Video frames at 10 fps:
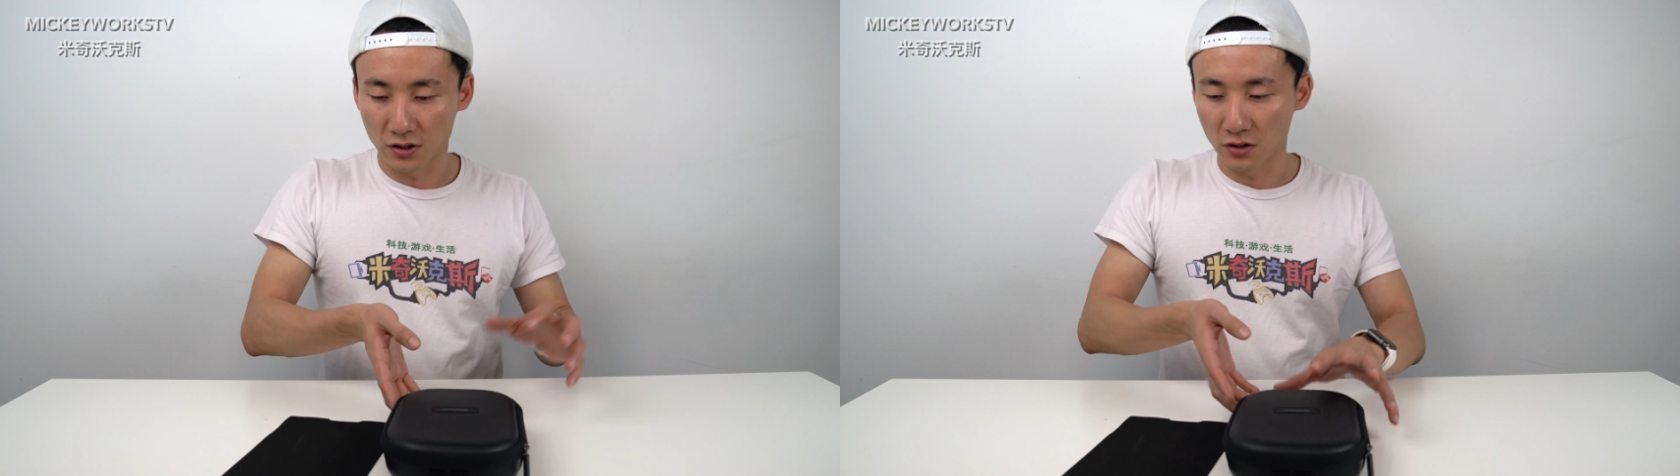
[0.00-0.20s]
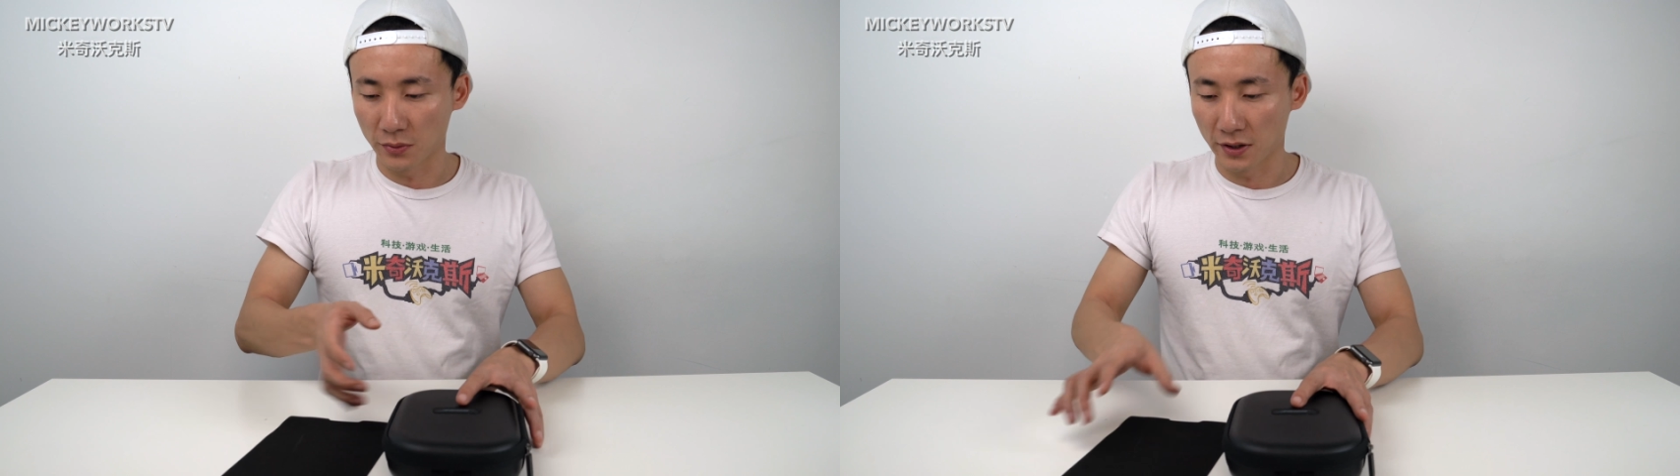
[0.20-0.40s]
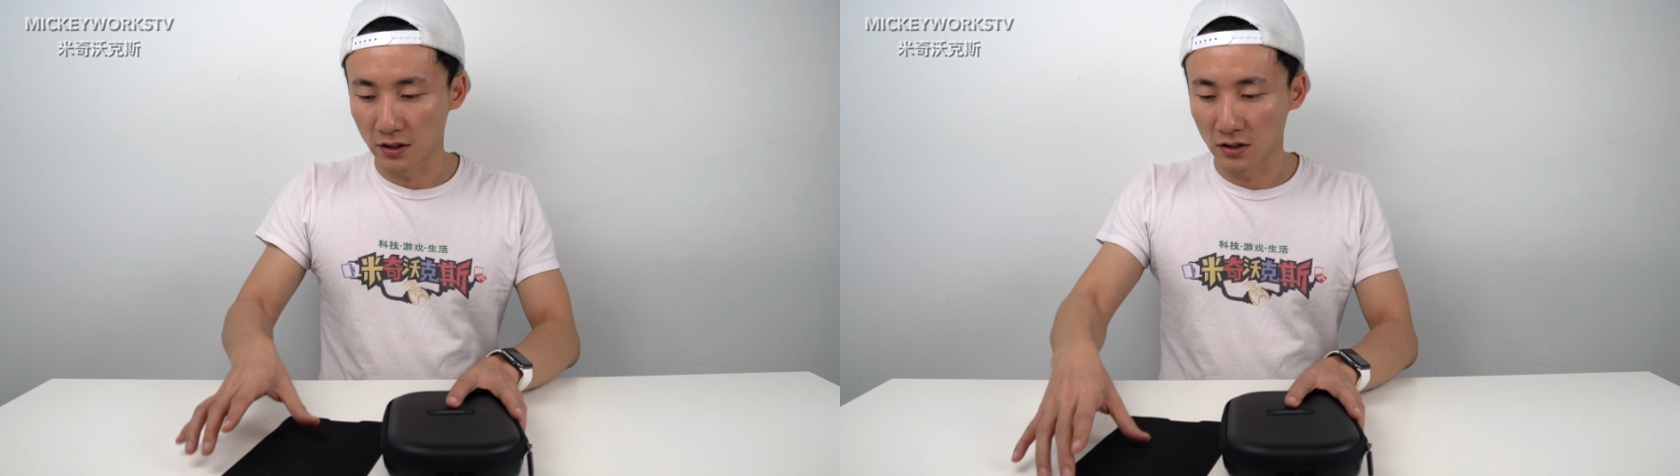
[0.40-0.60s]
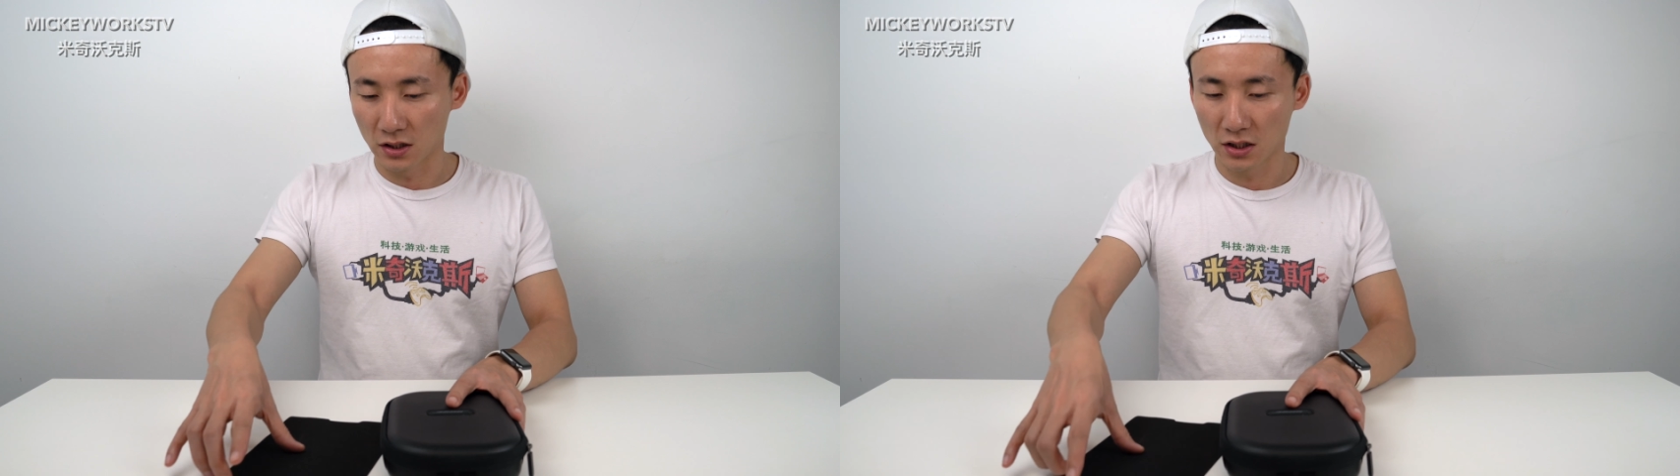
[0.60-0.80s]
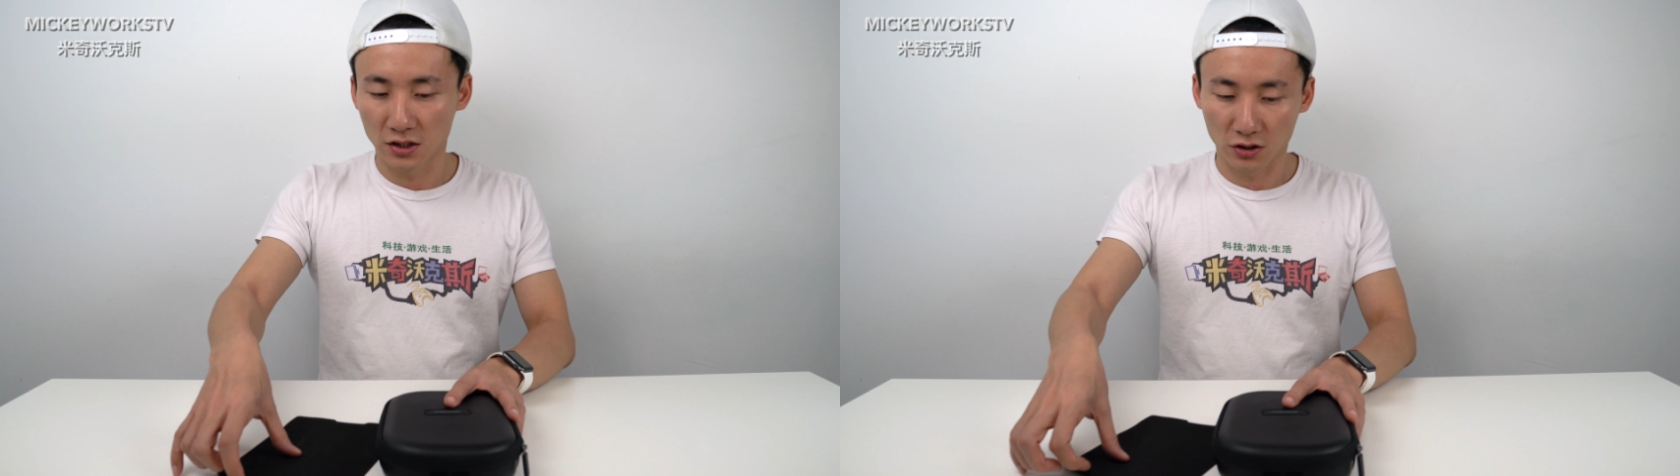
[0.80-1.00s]
因为
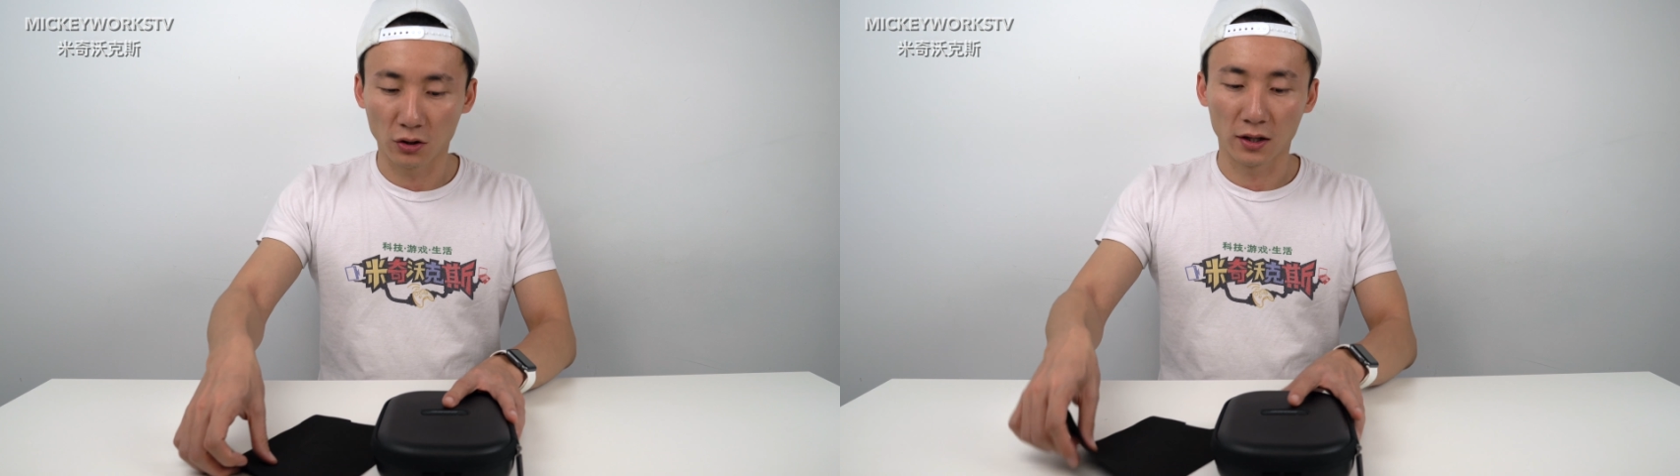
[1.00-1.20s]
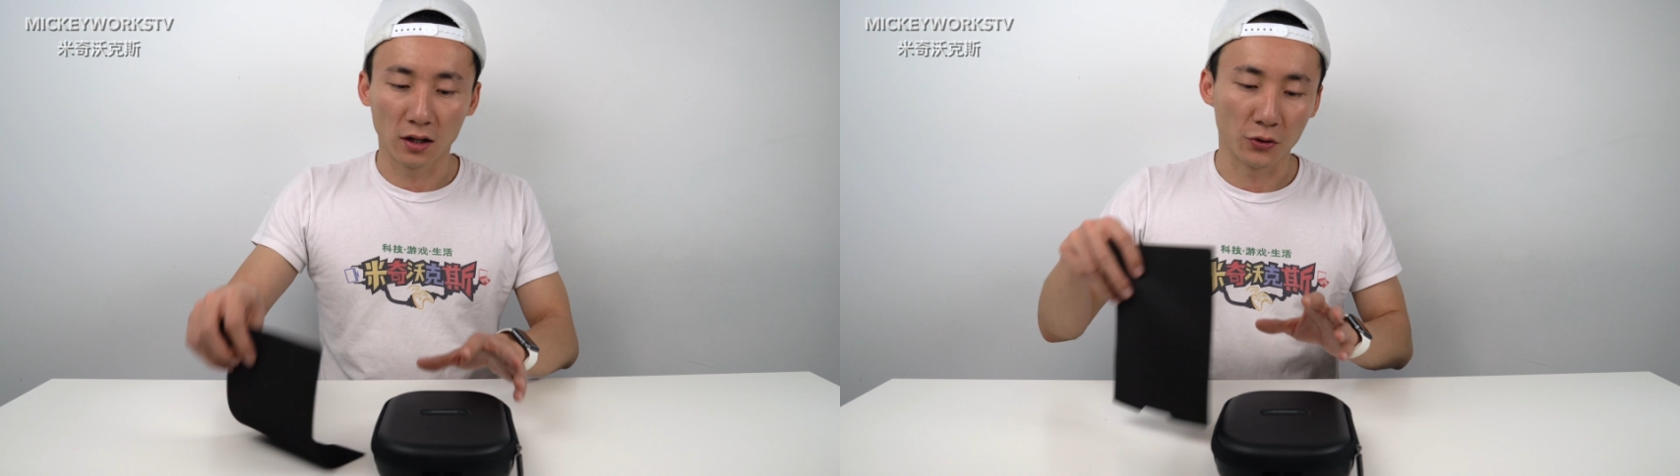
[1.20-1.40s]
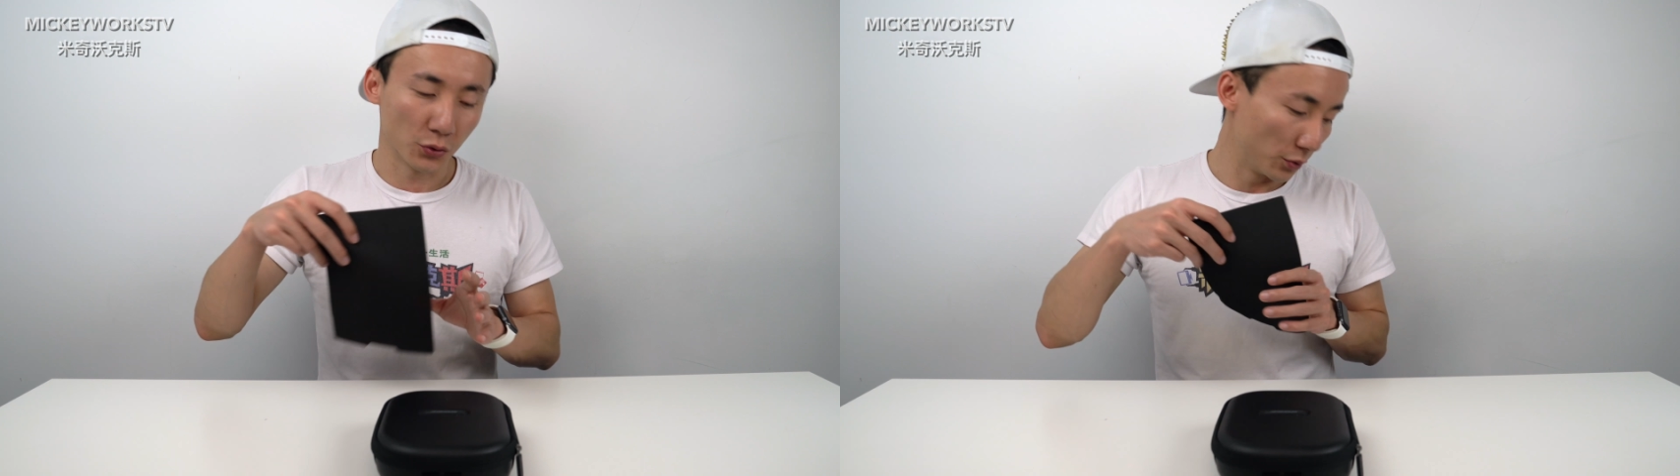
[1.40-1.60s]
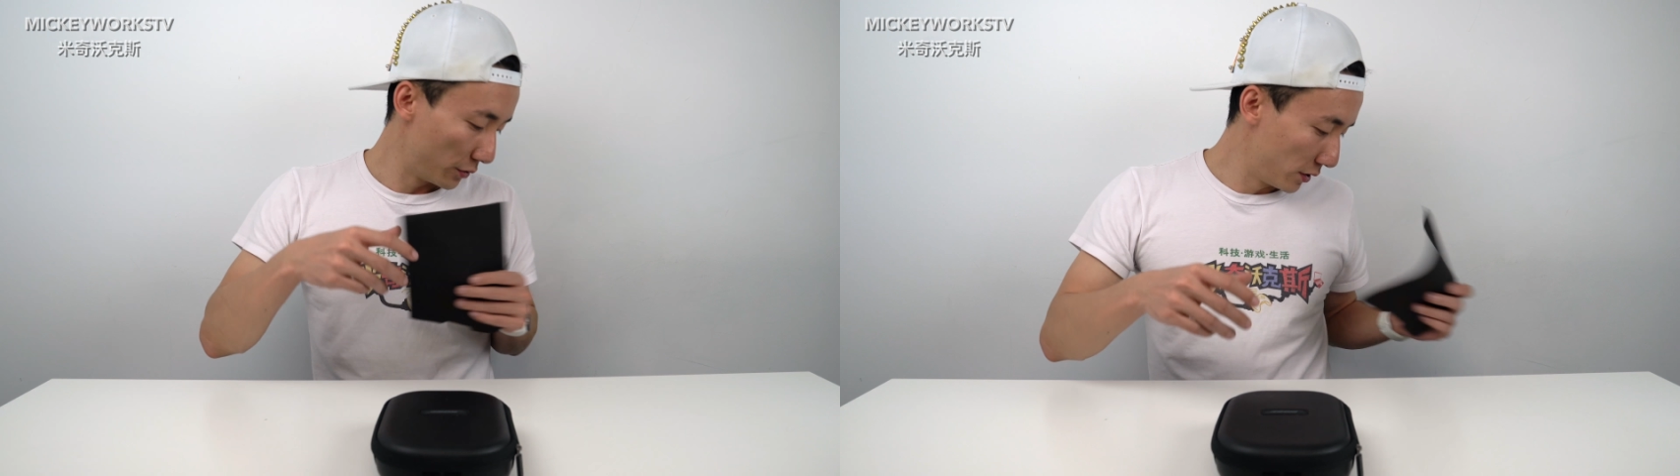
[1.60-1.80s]
一直都很好用，